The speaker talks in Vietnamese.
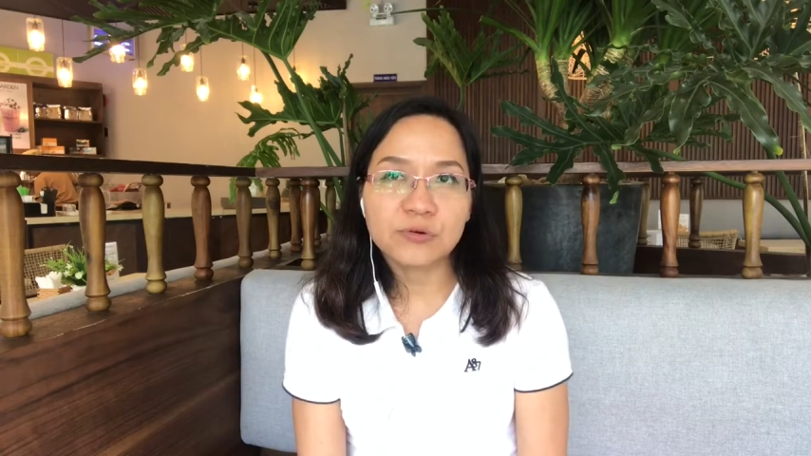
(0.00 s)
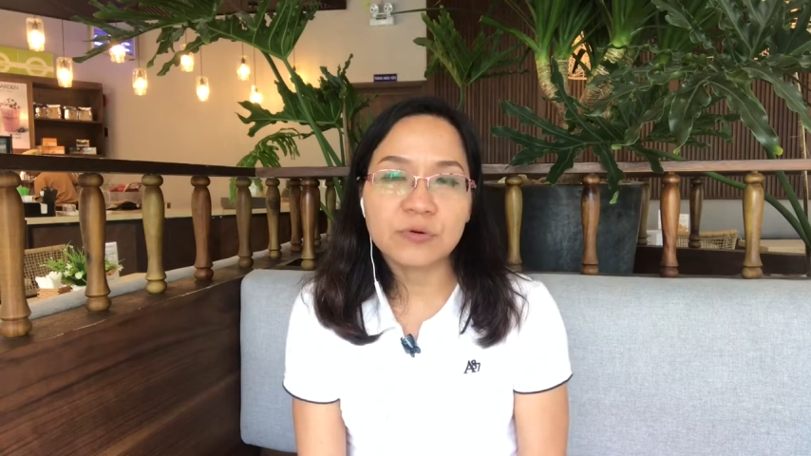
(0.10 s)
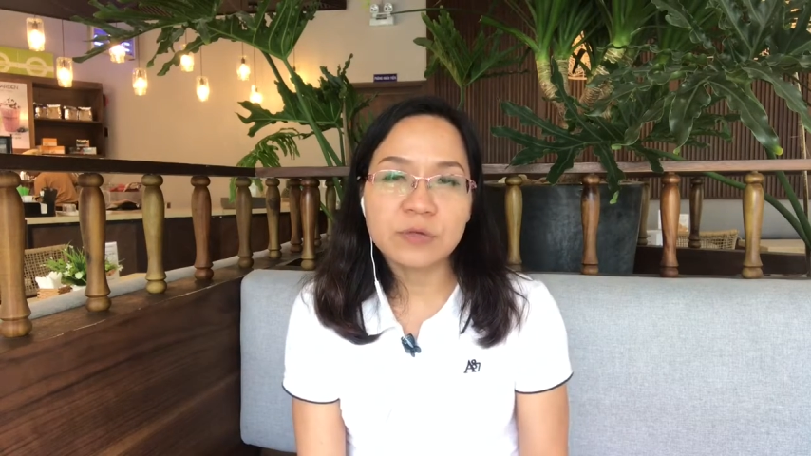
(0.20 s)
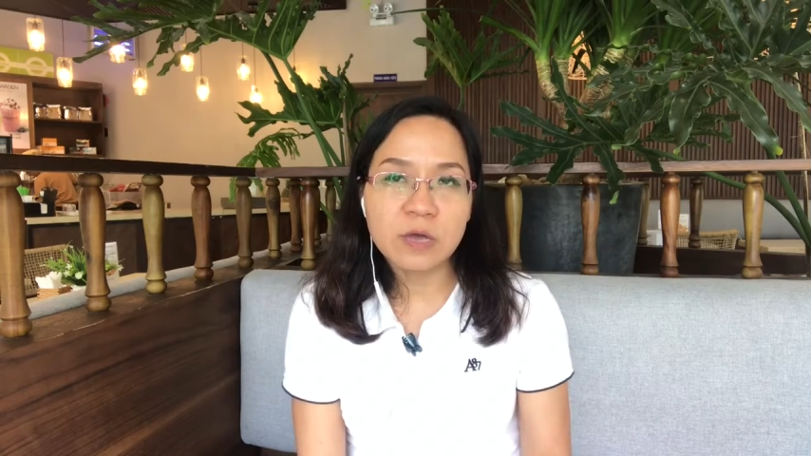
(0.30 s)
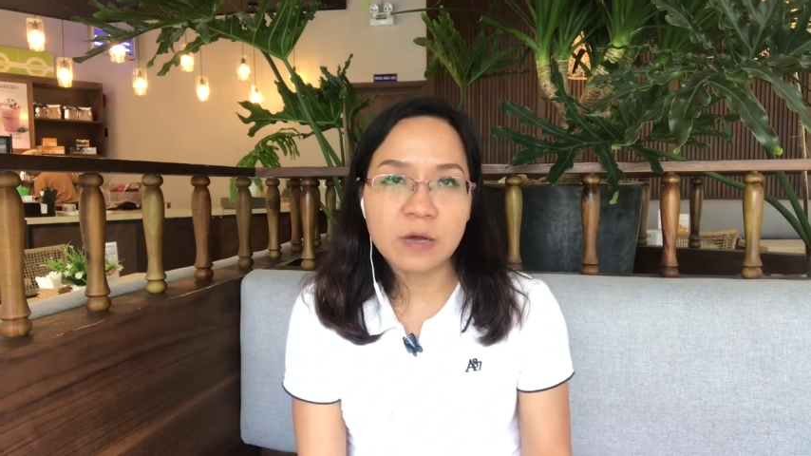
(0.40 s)
chưa
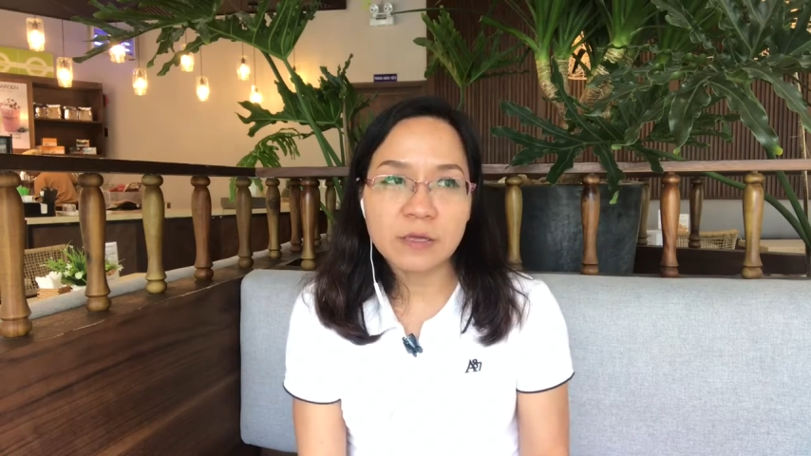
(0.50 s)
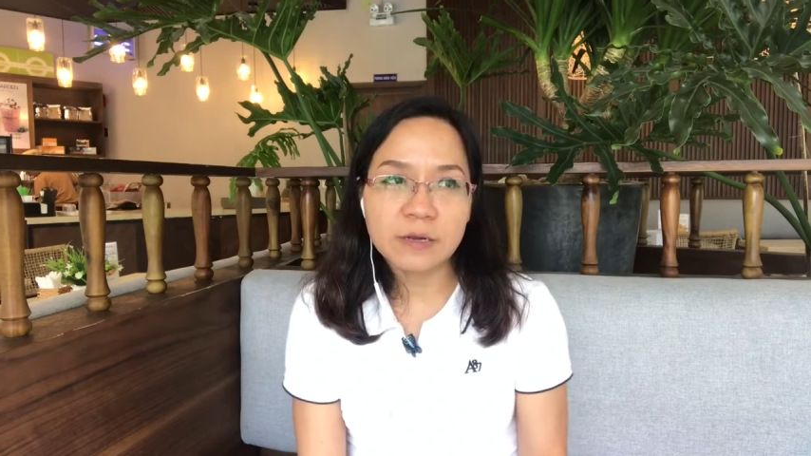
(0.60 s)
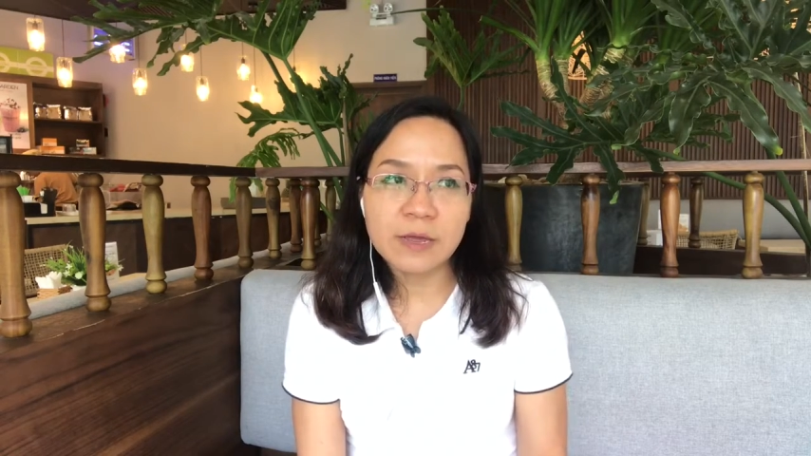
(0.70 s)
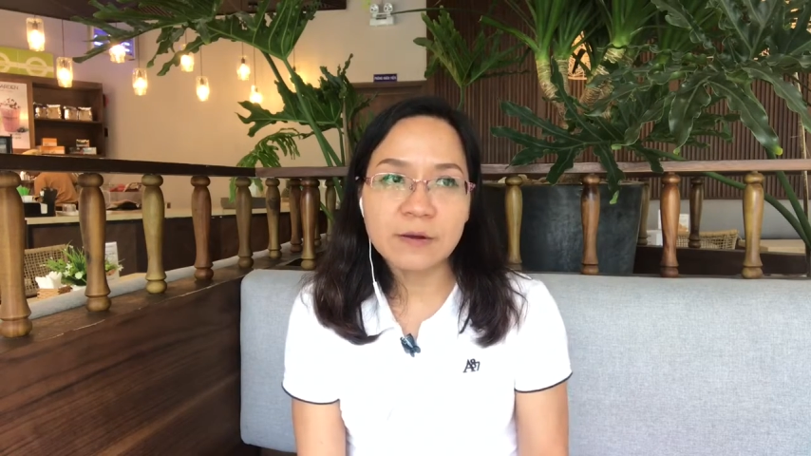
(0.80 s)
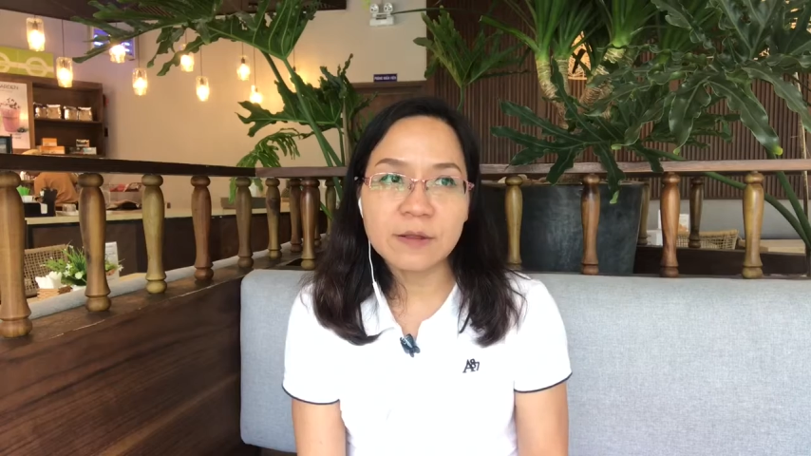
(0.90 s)
có nhận gì
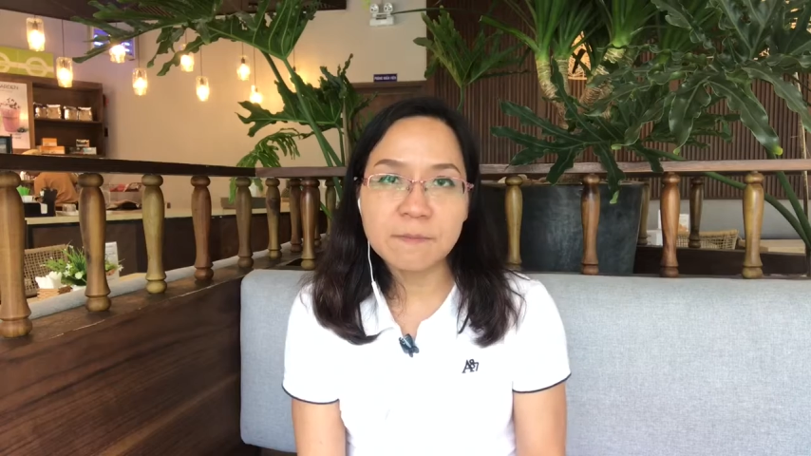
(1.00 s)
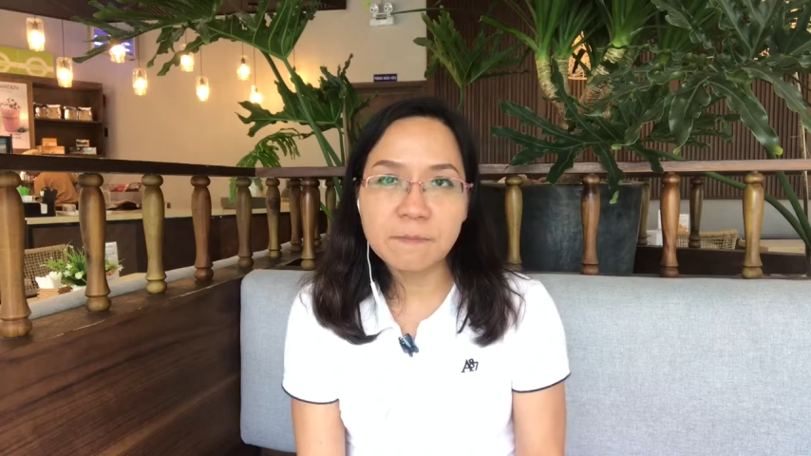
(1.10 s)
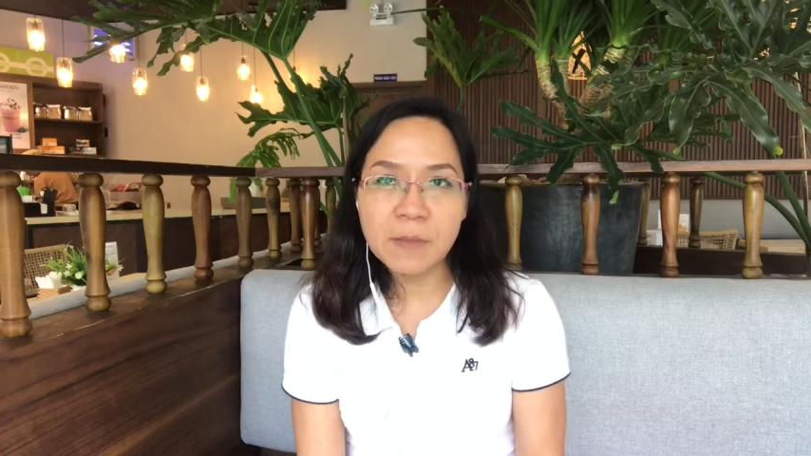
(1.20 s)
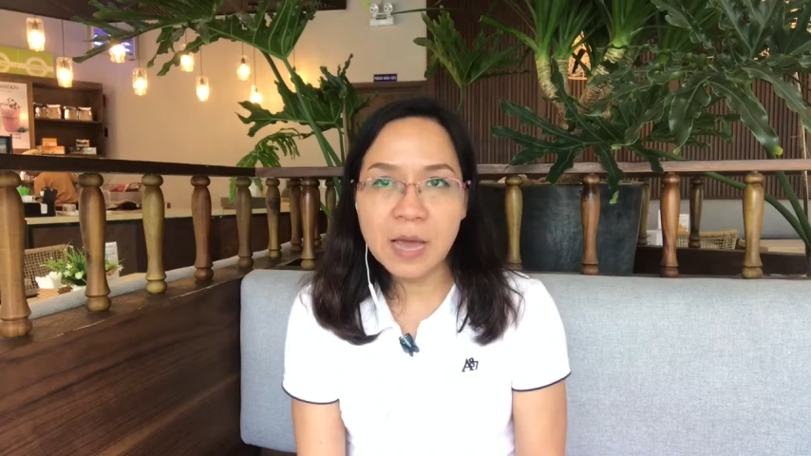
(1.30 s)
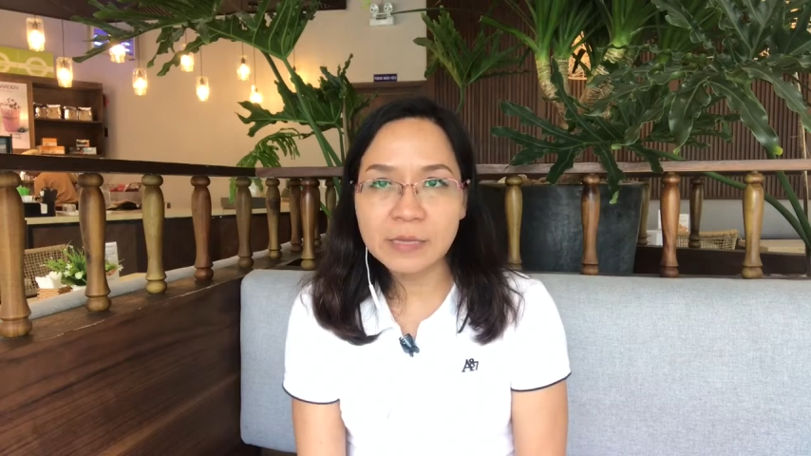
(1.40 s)
để đến
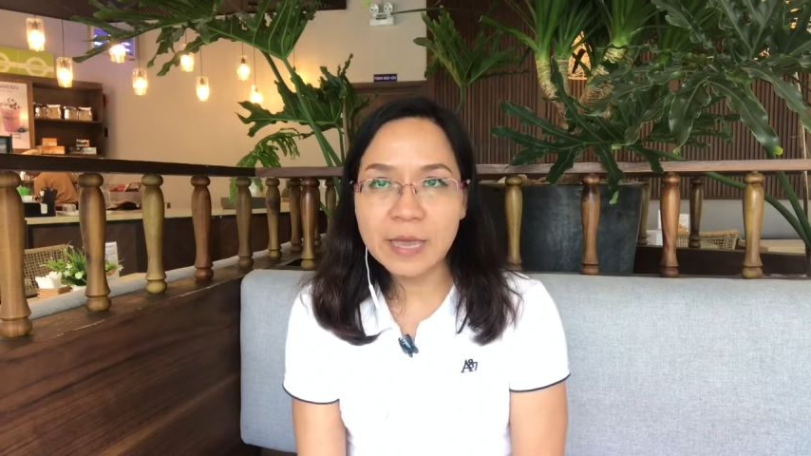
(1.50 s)
3